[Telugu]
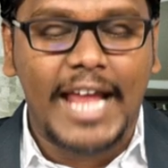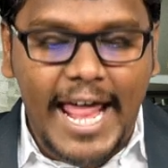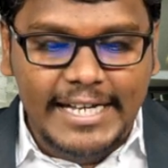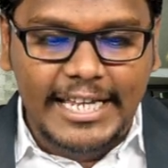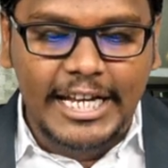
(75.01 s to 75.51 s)

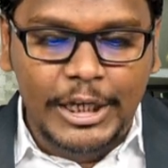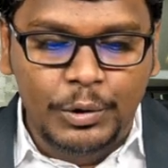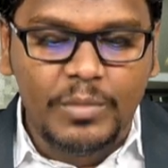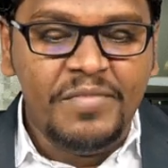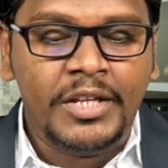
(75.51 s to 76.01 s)
క్లారిటీ
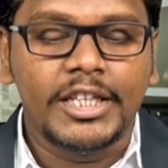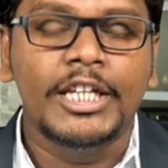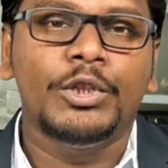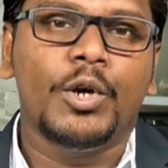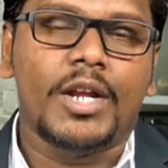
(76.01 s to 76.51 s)
లేదు
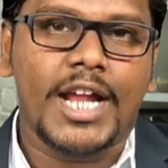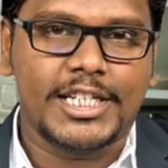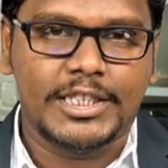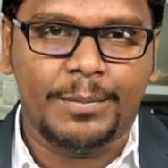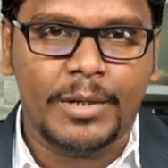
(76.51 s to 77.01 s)
దీంతో
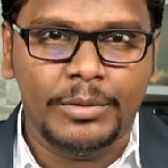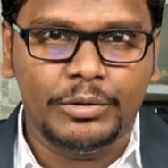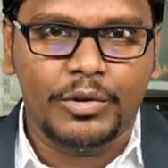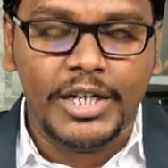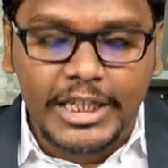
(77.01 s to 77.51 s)
రాష్ట్ర
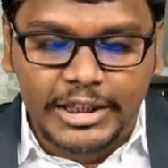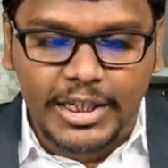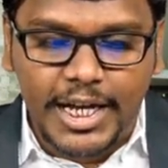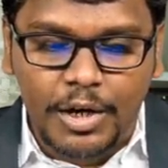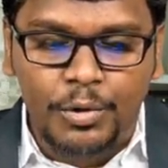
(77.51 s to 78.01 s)
ప్రభుత్వం
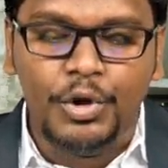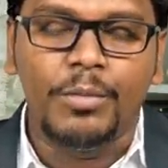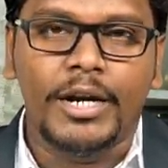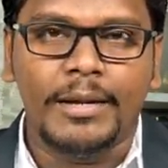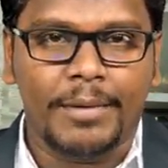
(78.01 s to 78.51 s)
నెత్తిన
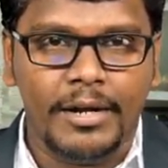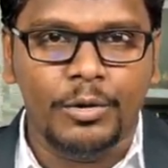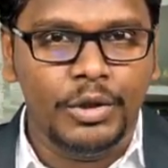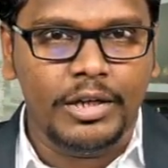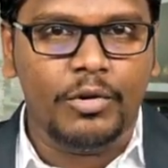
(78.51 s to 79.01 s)
గుడిబండ
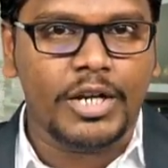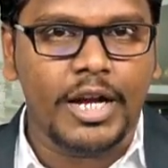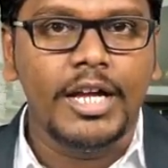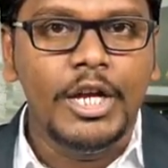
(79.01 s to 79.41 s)
గుడి ఒక